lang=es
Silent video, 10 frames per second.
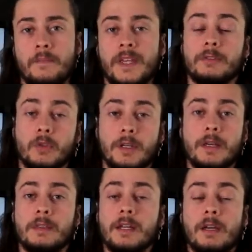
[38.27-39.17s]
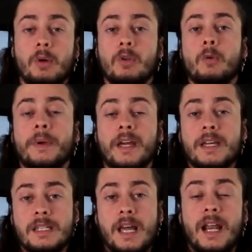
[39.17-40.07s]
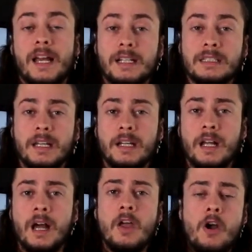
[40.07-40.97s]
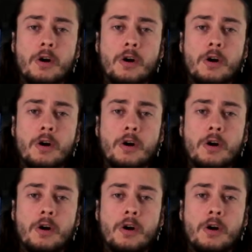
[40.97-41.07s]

Esto quiere decir que cuando lo peguéis a la cristalera